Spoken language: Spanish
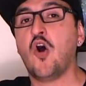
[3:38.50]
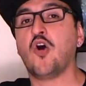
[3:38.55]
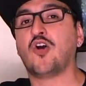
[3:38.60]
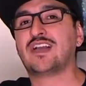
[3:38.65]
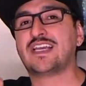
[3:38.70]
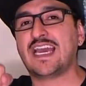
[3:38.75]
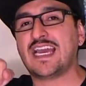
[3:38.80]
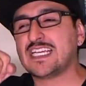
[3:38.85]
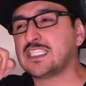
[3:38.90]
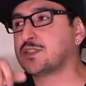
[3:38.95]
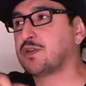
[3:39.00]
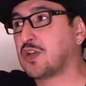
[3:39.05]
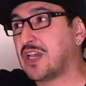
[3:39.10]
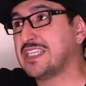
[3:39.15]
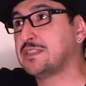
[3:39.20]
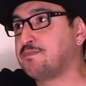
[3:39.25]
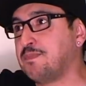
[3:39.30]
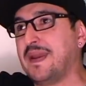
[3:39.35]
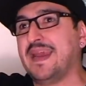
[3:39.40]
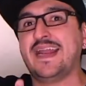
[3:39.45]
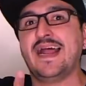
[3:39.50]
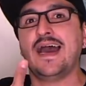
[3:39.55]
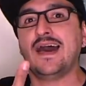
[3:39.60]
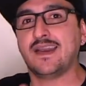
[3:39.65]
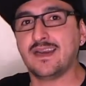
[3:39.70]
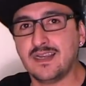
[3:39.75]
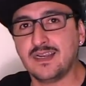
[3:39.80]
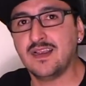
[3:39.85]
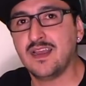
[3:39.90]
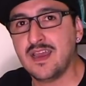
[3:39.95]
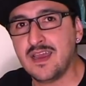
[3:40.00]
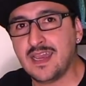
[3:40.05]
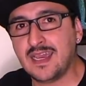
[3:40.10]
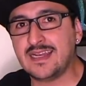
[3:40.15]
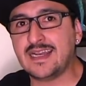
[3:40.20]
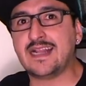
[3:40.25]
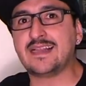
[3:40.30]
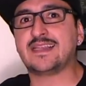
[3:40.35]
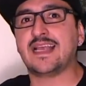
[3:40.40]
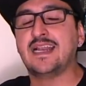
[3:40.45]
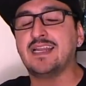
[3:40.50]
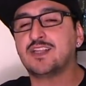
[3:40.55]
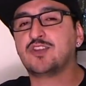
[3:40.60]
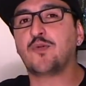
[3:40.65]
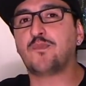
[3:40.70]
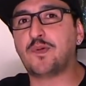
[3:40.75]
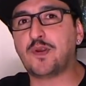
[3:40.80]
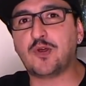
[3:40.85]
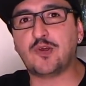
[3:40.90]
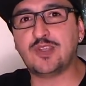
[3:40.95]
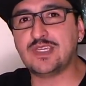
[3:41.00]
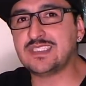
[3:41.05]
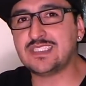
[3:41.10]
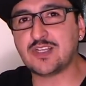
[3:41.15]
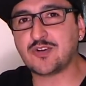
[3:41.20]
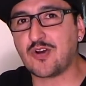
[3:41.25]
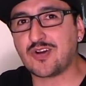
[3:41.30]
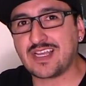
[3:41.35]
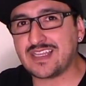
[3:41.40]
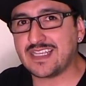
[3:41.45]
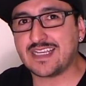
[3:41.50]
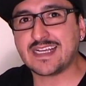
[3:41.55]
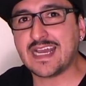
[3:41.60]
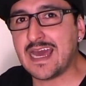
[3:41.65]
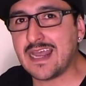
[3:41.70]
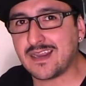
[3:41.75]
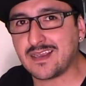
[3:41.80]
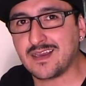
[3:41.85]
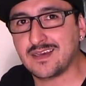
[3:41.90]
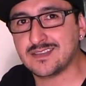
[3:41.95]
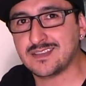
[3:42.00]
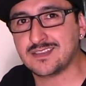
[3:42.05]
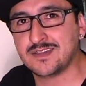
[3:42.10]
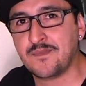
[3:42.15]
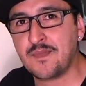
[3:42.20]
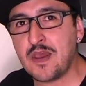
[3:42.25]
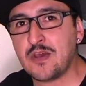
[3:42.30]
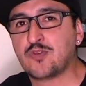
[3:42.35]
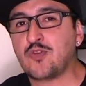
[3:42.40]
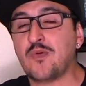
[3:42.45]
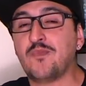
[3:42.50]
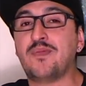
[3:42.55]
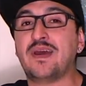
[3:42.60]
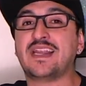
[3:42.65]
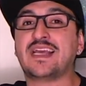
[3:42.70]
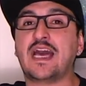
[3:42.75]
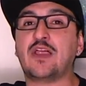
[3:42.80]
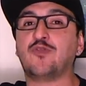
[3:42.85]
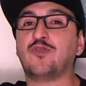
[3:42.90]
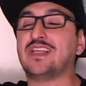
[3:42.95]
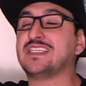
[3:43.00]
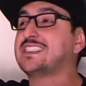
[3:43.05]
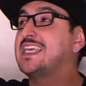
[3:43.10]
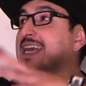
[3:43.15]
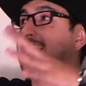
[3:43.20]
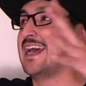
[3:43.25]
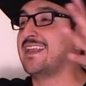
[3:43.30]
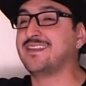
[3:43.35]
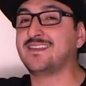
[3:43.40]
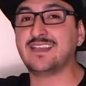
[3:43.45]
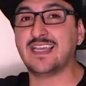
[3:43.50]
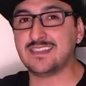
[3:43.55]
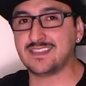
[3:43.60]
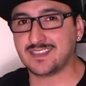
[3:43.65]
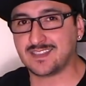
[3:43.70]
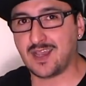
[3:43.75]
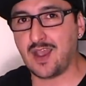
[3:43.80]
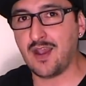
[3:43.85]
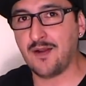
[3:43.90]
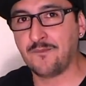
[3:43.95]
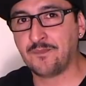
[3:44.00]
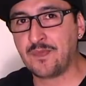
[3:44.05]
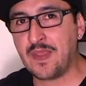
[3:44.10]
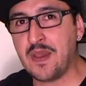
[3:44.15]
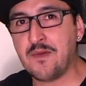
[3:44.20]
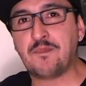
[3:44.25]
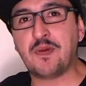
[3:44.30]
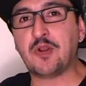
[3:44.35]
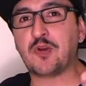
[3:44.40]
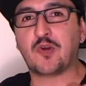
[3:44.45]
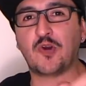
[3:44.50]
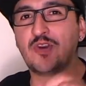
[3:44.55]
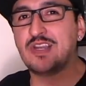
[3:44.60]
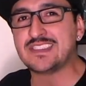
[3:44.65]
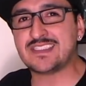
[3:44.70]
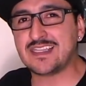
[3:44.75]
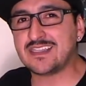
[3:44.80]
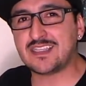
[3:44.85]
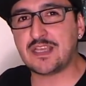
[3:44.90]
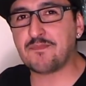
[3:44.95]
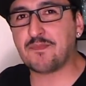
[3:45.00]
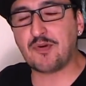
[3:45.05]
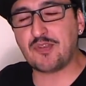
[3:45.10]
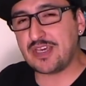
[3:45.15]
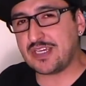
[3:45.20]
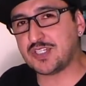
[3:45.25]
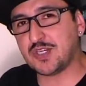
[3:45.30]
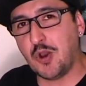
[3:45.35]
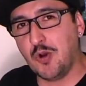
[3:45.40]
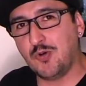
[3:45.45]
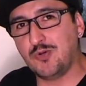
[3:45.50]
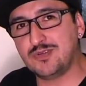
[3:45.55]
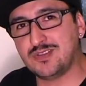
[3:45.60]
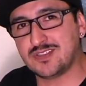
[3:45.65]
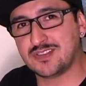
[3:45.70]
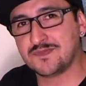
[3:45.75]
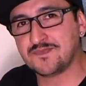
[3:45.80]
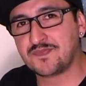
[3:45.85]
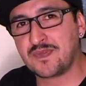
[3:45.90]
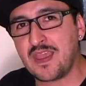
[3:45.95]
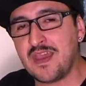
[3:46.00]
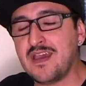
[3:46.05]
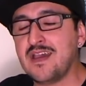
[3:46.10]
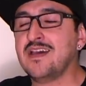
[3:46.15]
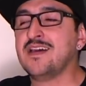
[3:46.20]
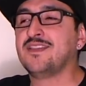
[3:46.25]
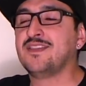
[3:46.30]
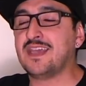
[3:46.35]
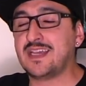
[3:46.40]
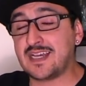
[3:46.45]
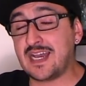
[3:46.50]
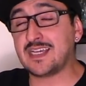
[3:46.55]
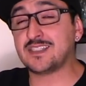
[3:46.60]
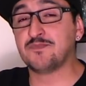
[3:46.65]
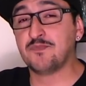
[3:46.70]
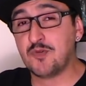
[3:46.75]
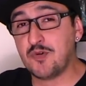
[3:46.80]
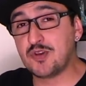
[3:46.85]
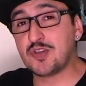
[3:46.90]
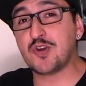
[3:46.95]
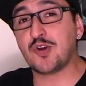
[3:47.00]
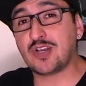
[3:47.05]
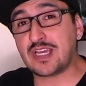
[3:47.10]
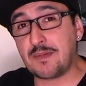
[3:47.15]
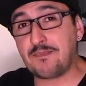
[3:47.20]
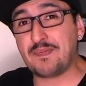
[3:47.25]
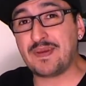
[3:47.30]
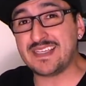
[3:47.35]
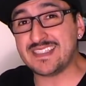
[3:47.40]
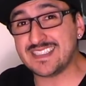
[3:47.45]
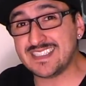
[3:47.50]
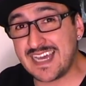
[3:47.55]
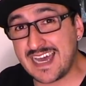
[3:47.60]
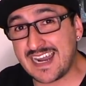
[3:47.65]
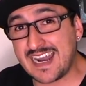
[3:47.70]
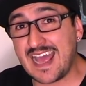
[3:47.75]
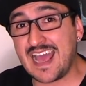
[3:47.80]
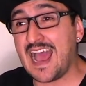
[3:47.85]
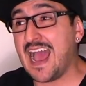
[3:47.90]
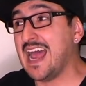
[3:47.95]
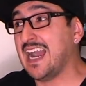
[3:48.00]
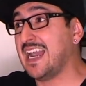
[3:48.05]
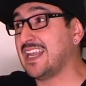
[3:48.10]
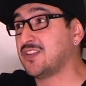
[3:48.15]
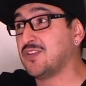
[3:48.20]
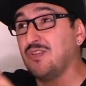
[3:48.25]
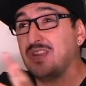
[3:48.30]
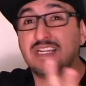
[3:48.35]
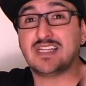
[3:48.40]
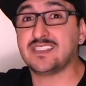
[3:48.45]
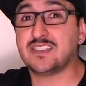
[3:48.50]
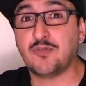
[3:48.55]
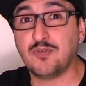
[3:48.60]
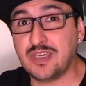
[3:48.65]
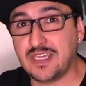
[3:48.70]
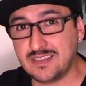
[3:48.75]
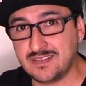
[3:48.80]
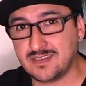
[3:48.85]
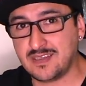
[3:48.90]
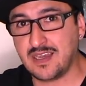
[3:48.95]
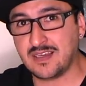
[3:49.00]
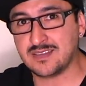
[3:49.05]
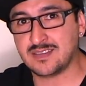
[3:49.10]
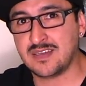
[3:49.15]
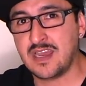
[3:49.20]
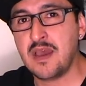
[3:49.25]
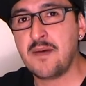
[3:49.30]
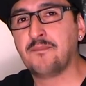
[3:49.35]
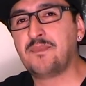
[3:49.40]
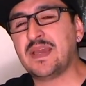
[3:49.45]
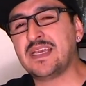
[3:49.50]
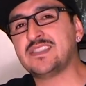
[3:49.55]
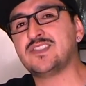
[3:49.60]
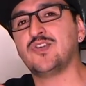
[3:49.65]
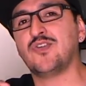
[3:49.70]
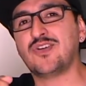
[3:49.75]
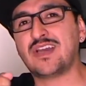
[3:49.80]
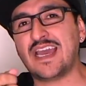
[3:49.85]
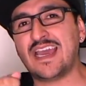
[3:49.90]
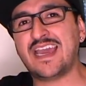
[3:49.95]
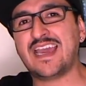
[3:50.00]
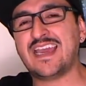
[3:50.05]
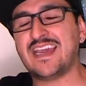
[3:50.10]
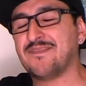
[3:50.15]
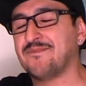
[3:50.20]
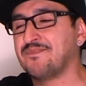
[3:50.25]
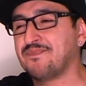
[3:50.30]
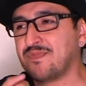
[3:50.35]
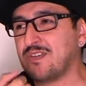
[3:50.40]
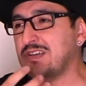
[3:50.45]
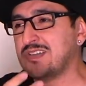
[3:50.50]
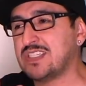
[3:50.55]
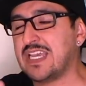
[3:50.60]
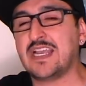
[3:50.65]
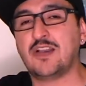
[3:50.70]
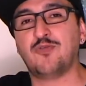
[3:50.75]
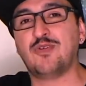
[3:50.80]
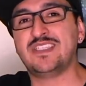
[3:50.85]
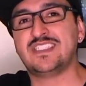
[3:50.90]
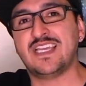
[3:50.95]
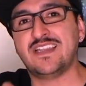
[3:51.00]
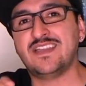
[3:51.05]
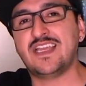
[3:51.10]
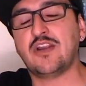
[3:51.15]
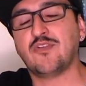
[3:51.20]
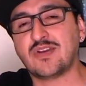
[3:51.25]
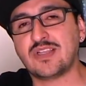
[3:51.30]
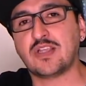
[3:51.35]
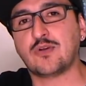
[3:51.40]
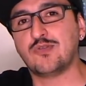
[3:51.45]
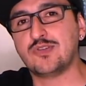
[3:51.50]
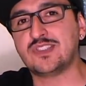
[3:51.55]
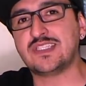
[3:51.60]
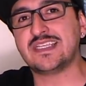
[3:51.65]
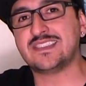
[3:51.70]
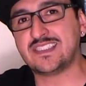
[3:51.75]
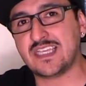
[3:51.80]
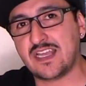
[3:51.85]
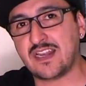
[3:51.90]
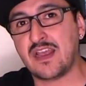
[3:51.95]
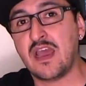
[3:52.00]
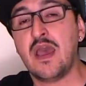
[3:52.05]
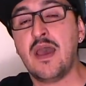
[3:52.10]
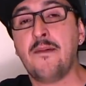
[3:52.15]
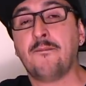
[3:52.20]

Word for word: o que, esperar en el talento periodístico que te cargas. Tu envergadura es gigantesca, pero con este tipo de shows dejas mucho que pensar a todas las audiencias. Pienso que, no sé, lo incendiario que te gusta hacer